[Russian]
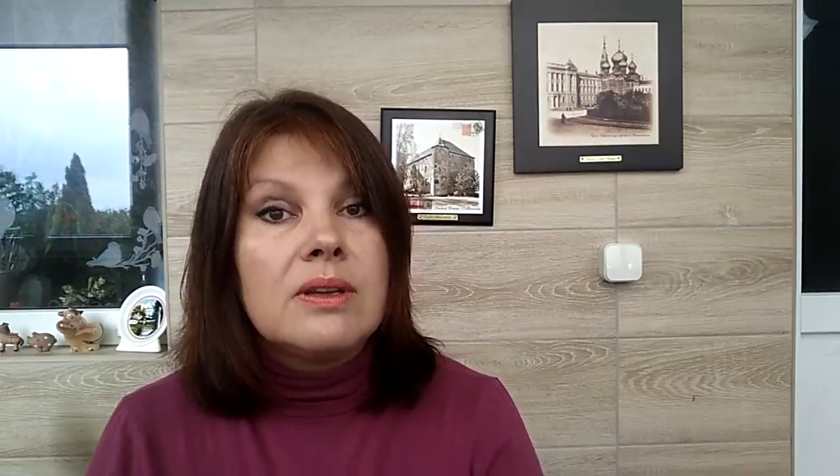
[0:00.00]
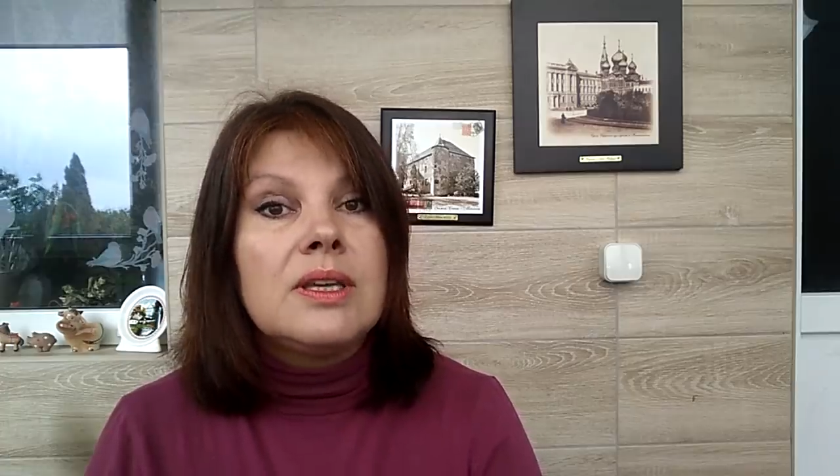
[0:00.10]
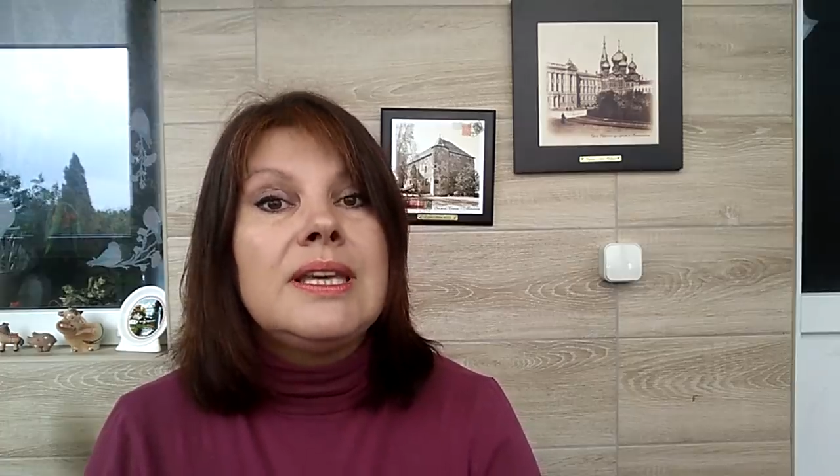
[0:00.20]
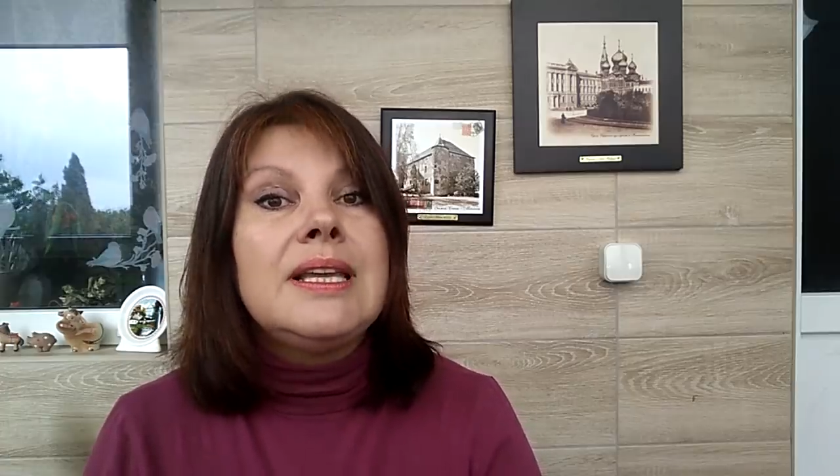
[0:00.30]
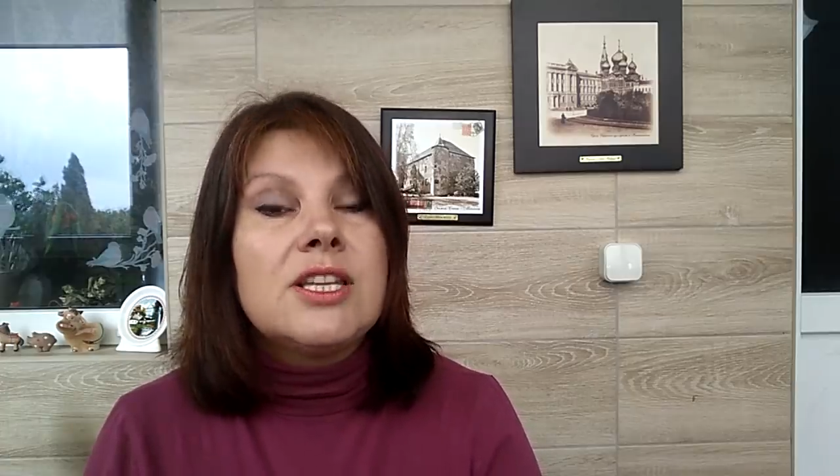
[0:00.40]

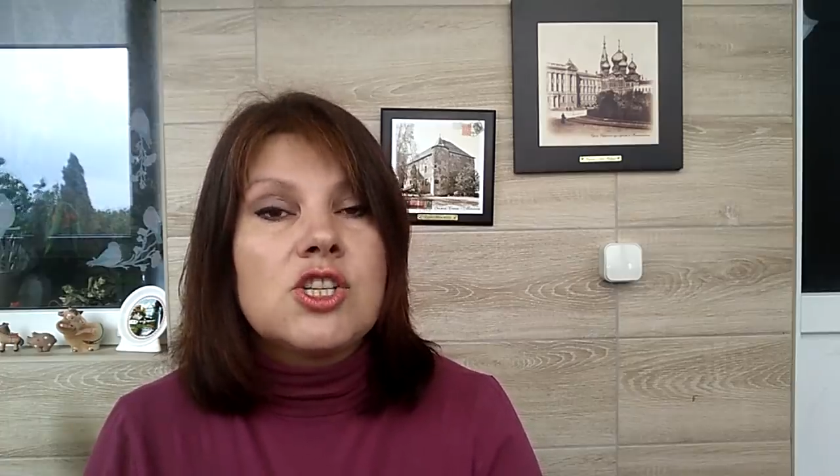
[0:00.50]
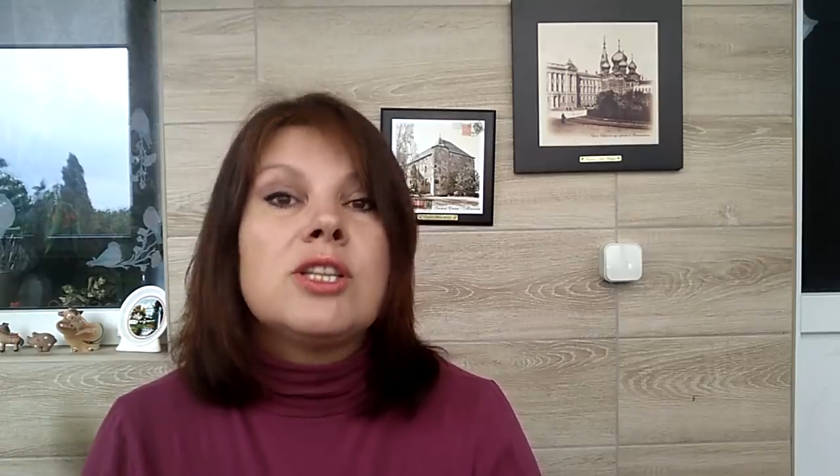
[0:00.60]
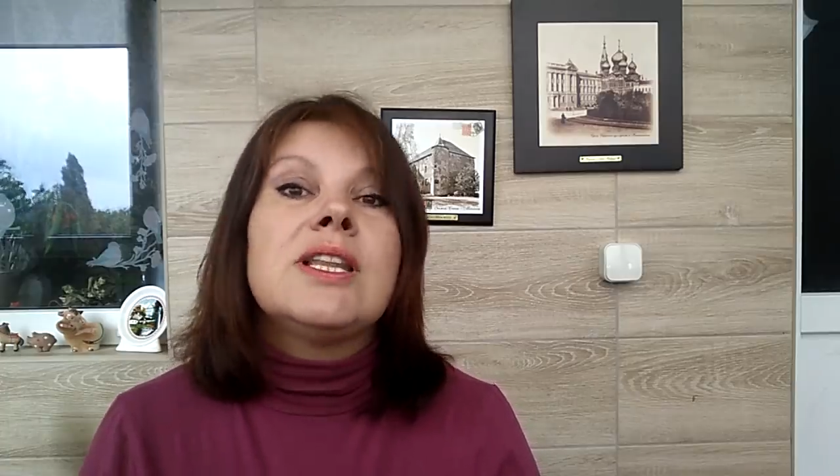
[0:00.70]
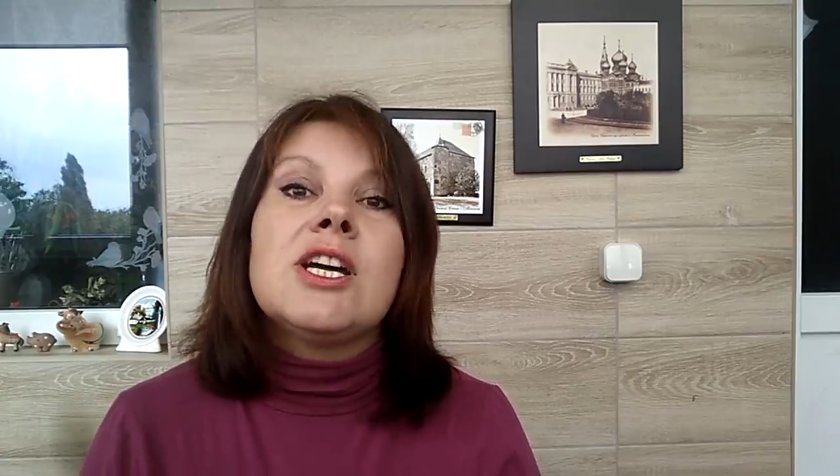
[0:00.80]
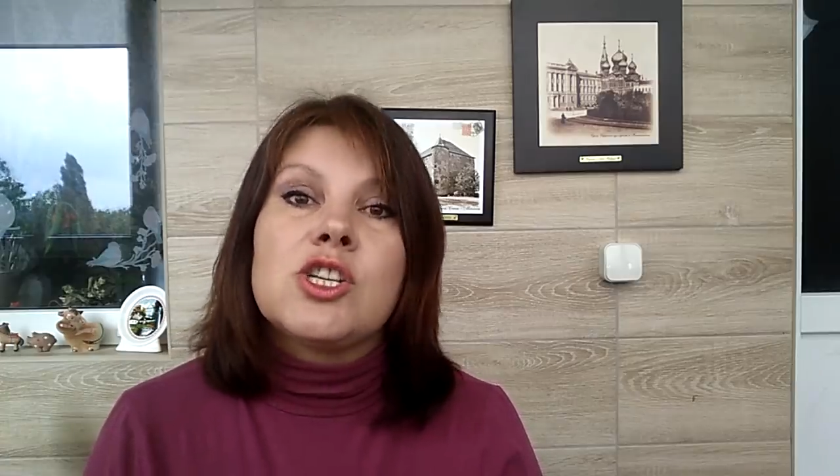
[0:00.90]
или же
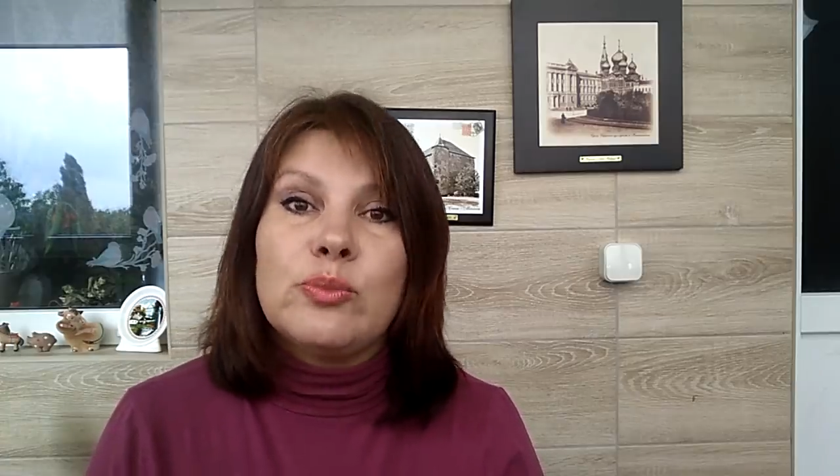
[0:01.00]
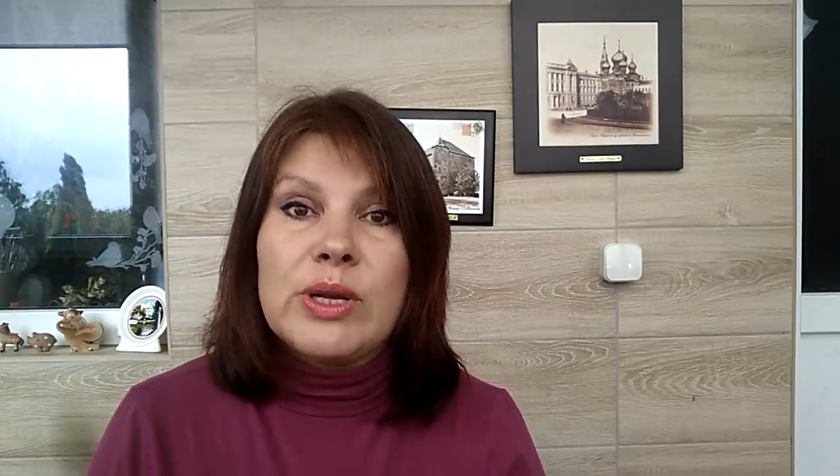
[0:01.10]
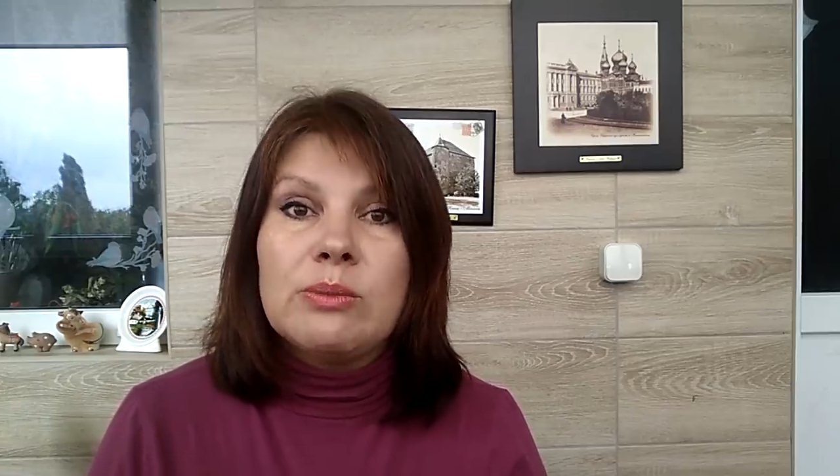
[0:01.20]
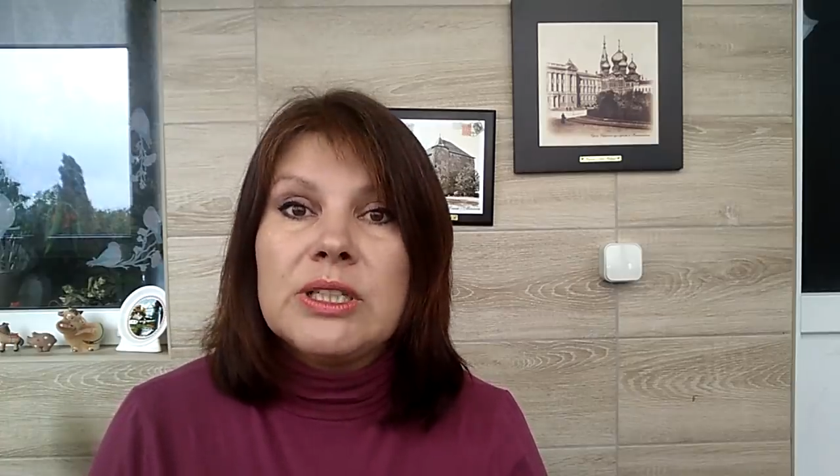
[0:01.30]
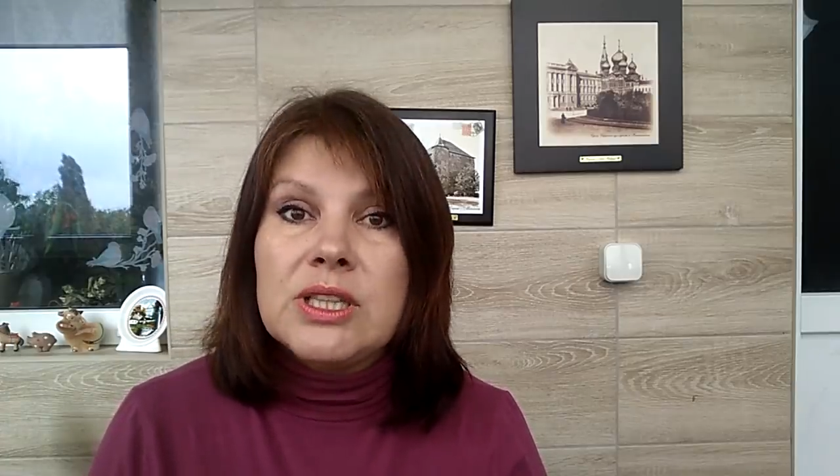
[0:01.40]
наши
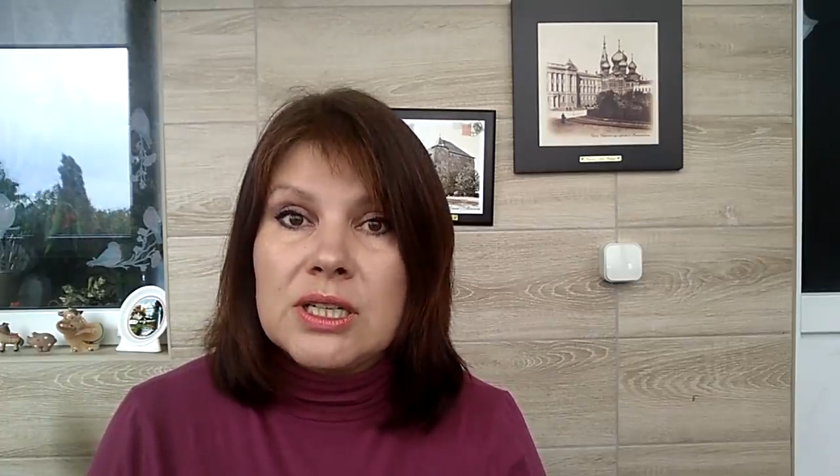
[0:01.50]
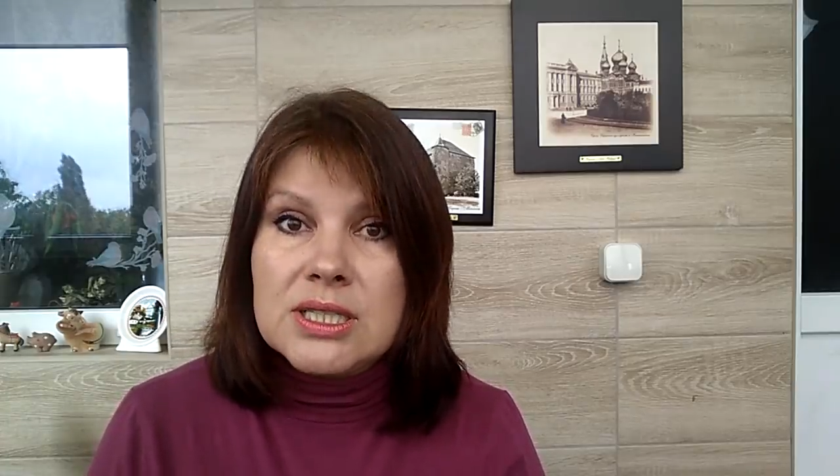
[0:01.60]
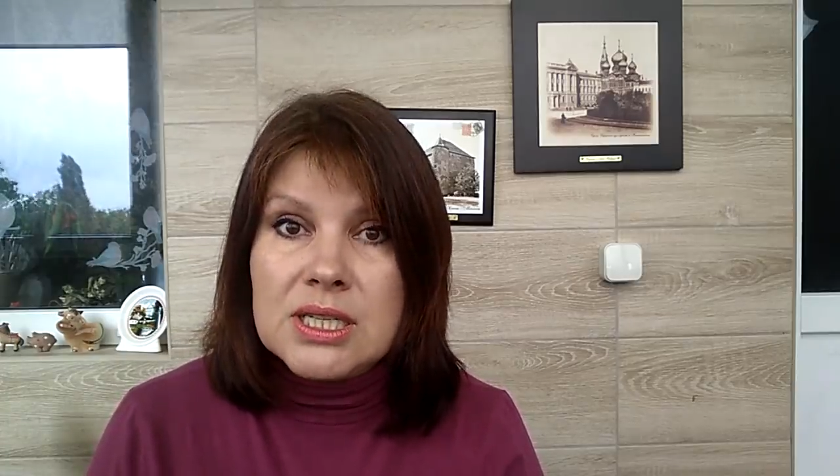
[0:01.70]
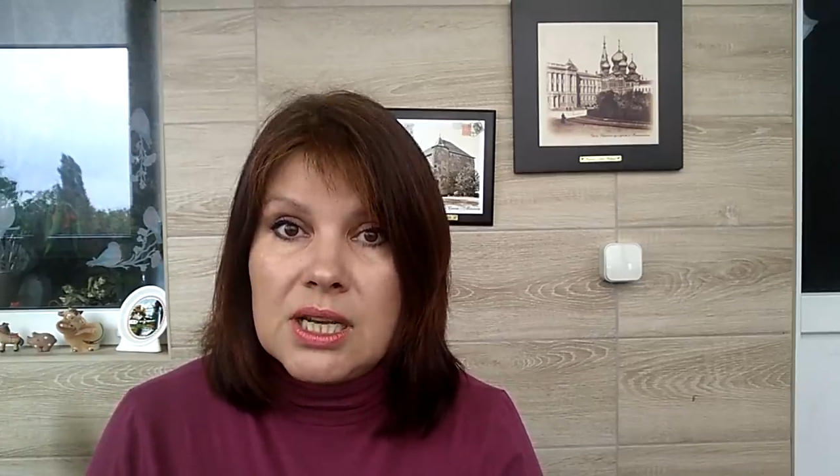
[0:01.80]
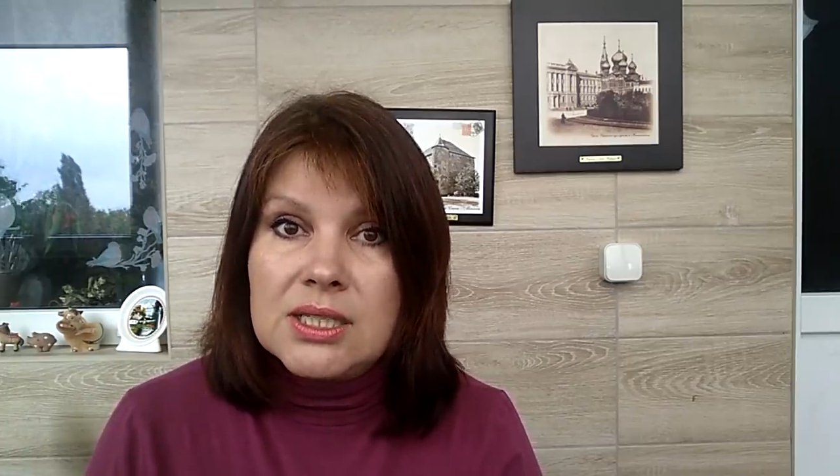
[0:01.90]
прямые
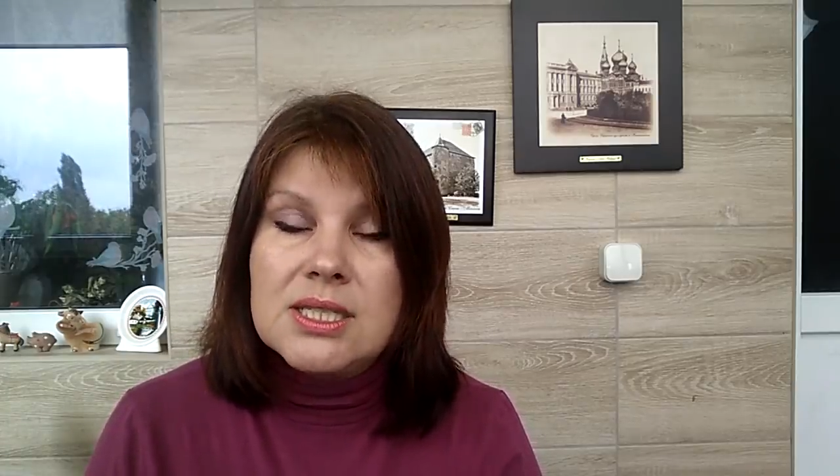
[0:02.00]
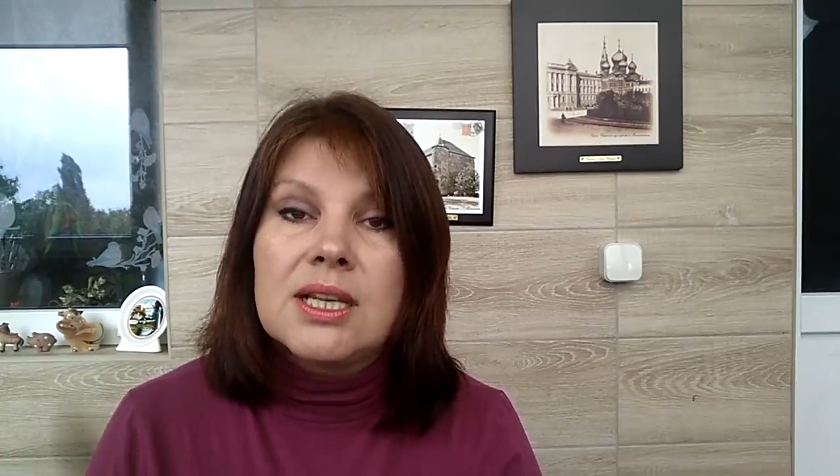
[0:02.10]
трансляции,